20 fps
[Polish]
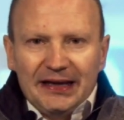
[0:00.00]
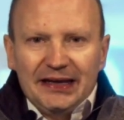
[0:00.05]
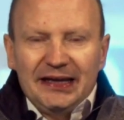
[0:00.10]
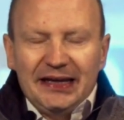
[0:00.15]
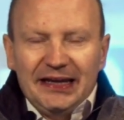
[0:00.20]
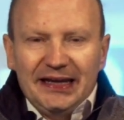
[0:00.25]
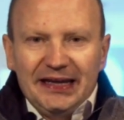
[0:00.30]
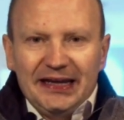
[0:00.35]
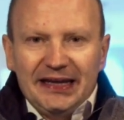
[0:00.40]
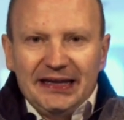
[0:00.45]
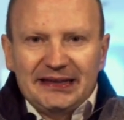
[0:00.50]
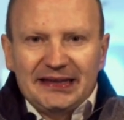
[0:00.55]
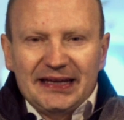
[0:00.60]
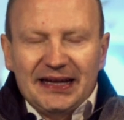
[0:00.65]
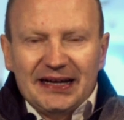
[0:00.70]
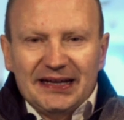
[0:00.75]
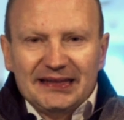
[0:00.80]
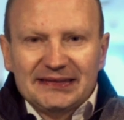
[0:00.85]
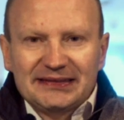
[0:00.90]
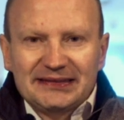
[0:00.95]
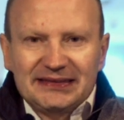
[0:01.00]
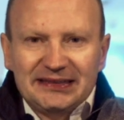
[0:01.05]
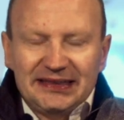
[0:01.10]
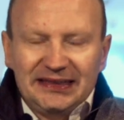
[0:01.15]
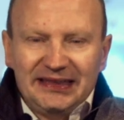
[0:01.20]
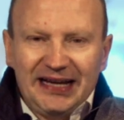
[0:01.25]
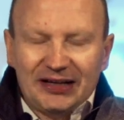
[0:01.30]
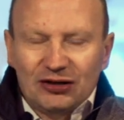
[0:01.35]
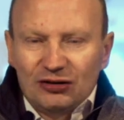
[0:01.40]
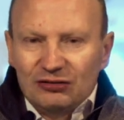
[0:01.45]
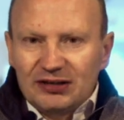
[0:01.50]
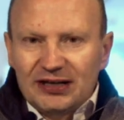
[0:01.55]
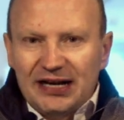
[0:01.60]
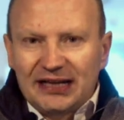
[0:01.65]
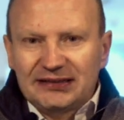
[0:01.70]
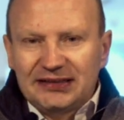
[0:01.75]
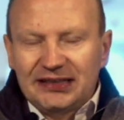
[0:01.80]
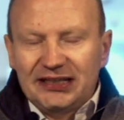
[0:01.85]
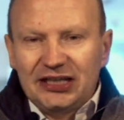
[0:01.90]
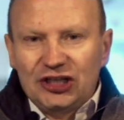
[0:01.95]
e, i teraz e, jaką
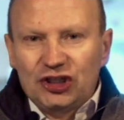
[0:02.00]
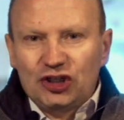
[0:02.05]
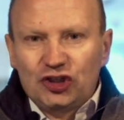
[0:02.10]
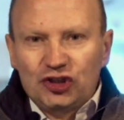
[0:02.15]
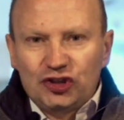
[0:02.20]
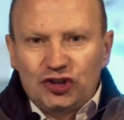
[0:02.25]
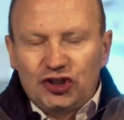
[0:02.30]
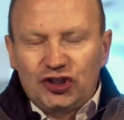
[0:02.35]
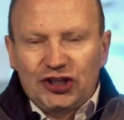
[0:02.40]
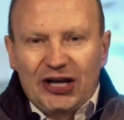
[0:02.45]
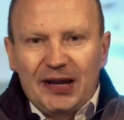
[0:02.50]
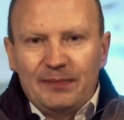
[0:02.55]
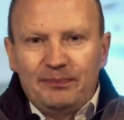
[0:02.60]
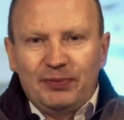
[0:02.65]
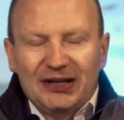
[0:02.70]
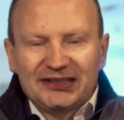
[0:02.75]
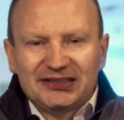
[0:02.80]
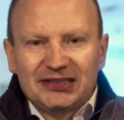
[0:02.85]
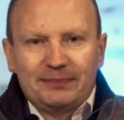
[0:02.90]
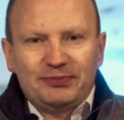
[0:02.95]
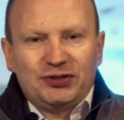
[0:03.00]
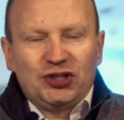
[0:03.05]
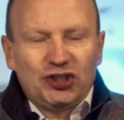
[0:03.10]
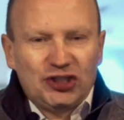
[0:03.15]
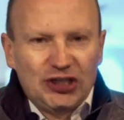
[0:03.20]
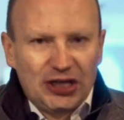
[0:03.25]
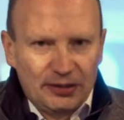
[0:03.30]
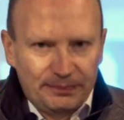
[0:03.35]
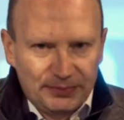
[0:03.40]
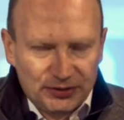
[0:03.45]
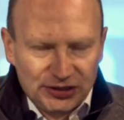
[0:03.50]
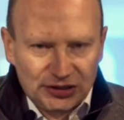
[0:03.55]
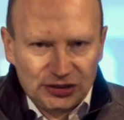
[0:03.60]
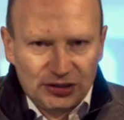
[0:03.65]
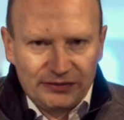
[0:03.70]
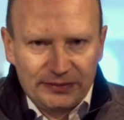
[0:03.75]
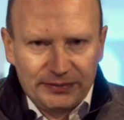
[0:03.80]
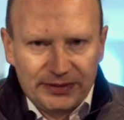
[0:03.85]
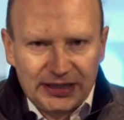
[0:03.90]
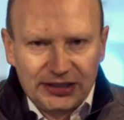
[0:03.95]
ratę dzisiaj płacę przy
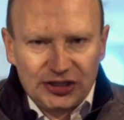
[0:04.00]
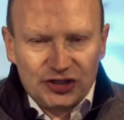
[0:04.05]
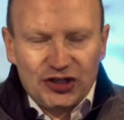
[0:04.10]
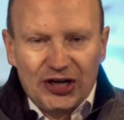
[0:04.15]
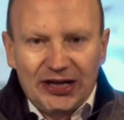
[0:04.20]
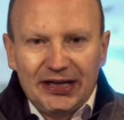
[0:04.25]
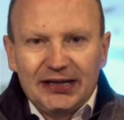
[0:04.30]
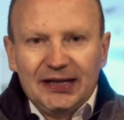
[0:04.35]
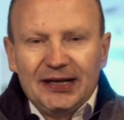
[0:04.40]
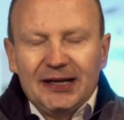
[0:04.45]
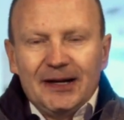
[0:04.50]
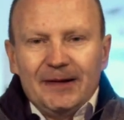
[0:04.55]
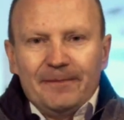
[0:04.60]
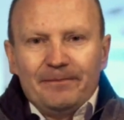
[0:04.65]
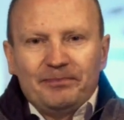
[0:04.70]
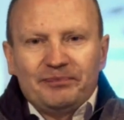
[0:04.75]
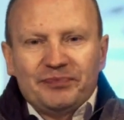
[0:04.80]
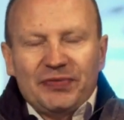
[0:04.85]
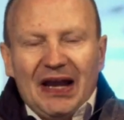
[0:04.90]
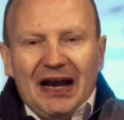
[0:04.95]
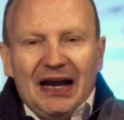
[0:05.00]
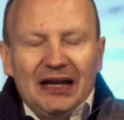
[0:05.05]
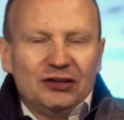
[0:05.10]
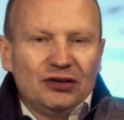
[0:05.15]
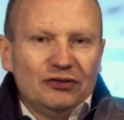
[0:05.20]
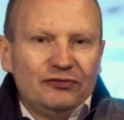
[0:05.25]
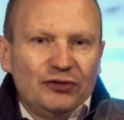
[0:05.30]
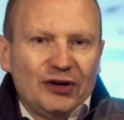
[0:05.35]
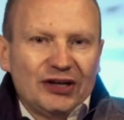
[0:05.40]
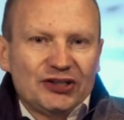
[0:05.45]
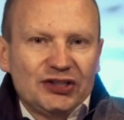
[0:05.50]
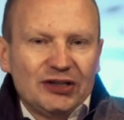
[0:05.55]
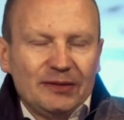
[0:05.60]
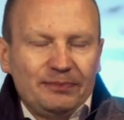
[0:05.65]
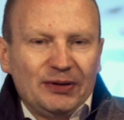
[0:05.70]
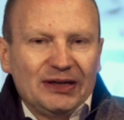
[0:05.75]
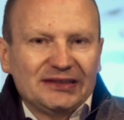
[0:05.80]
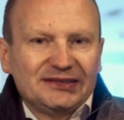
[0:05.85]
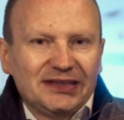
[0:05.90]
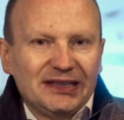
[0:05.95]
4% kredycie? A no
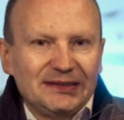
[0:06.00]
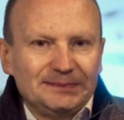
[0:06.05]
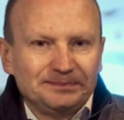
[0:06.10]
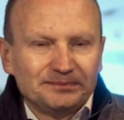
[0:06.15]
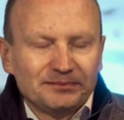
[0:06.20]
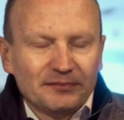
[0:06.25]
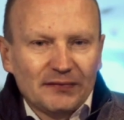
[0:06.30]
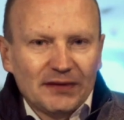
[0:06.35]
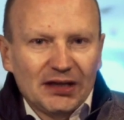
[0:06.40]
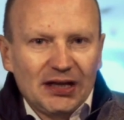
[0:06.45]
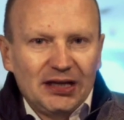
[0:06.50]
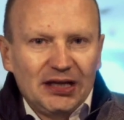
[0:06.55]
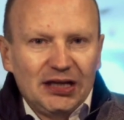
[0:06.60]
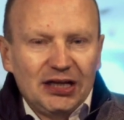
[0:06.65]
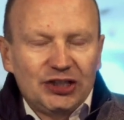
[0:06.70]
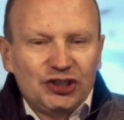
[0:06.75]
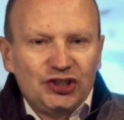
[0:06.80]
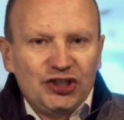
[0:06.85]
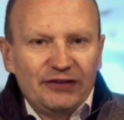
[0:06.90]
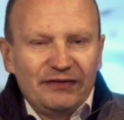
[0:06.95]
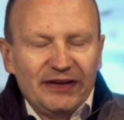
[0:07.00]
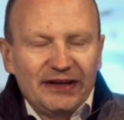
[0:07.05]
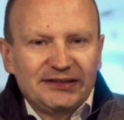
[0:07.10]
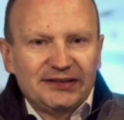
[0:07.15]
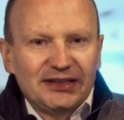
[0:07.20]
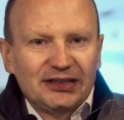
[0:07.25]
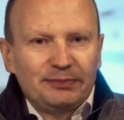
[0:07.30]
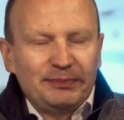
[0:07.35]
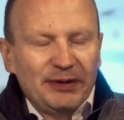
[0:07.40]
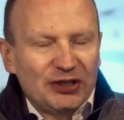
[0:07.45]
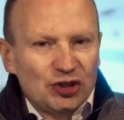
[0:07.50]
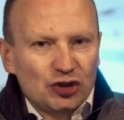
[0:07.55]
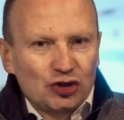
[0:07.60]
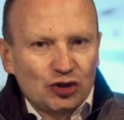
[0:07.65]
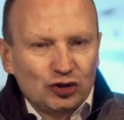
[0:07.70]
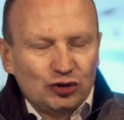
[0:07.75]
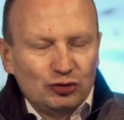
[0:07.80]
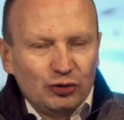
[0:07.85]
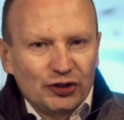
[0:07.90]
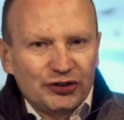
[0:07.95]
właśnie płacę
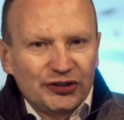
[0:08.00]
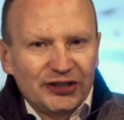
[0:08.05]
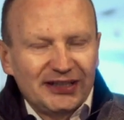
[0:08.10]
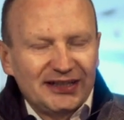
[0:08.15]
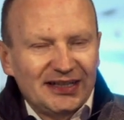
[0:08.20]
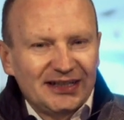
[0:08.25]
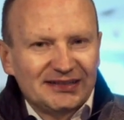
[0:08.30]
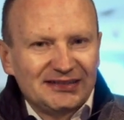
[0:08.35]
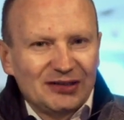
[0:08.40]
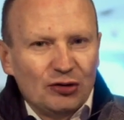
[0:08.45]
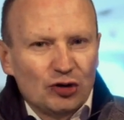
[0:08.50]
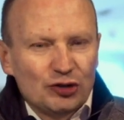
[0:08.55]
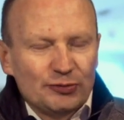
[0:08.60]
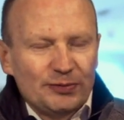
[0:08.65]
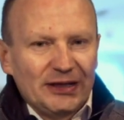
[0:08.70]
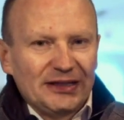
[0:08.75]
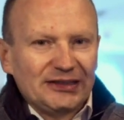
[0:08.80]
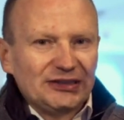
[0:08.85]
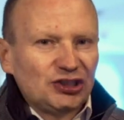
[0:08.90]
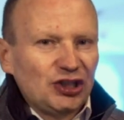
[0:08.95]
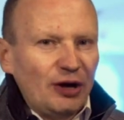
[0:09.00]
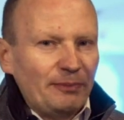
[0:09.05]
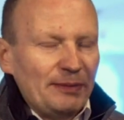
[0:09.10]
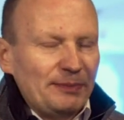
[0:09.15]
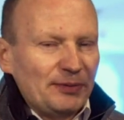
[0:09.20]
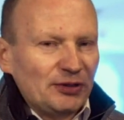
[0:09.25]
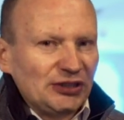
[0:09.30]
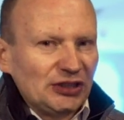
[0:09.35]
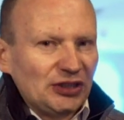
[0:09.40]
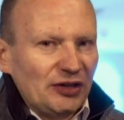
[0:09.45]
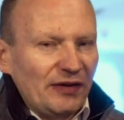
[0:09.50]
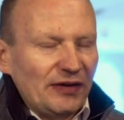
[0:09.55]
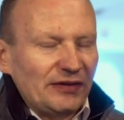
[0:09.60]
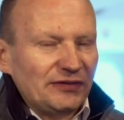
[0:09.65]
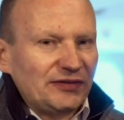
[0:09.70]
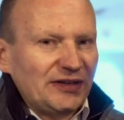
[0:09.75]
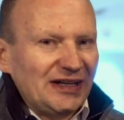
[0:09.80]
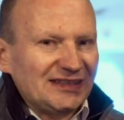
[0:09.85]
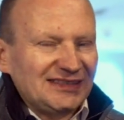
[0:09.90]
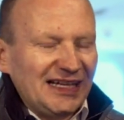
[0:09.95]
950 e, zł. I teraz załóżmy, stopy
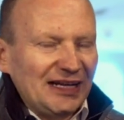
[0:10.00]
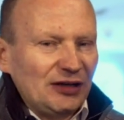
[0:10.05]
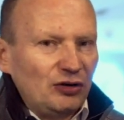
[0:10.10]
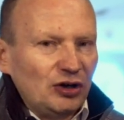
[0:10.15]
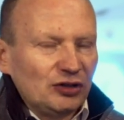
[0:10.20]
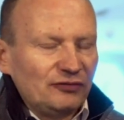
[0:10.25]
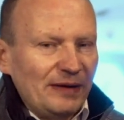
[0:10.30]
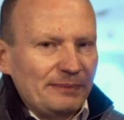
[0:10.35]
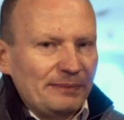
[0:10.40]
procentowe wzrastają o